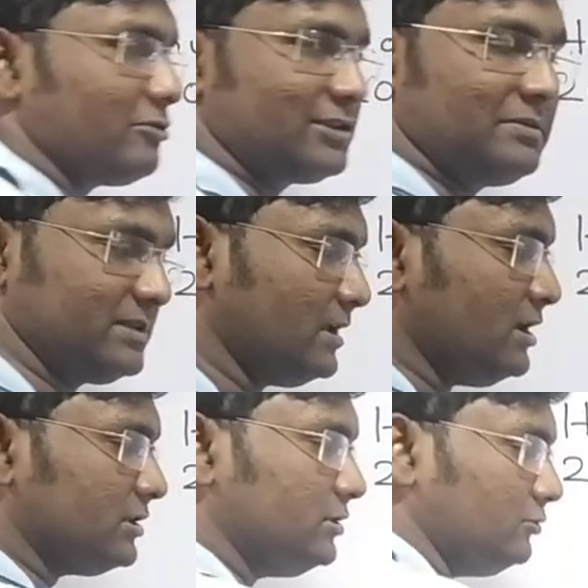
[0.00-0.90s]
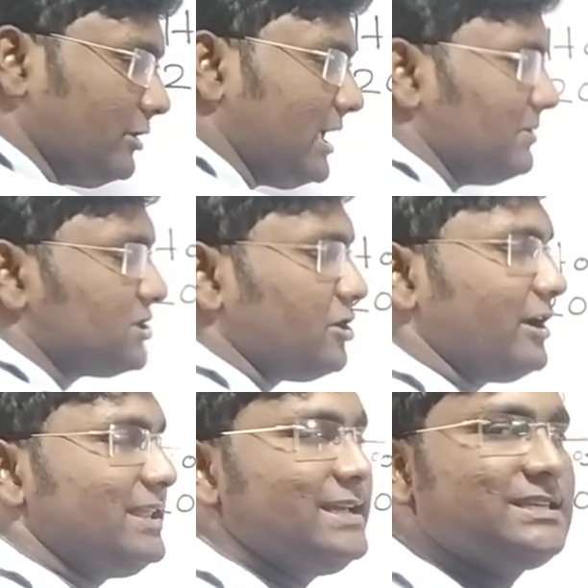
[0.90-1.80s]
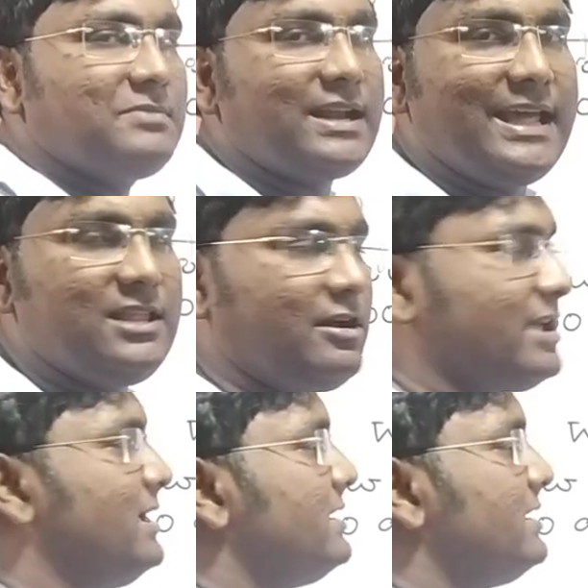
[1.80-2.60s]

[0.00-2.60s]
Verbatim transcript: করে দেবেন দুটোই আমি ছয় দিয়েছি মানে এই নয়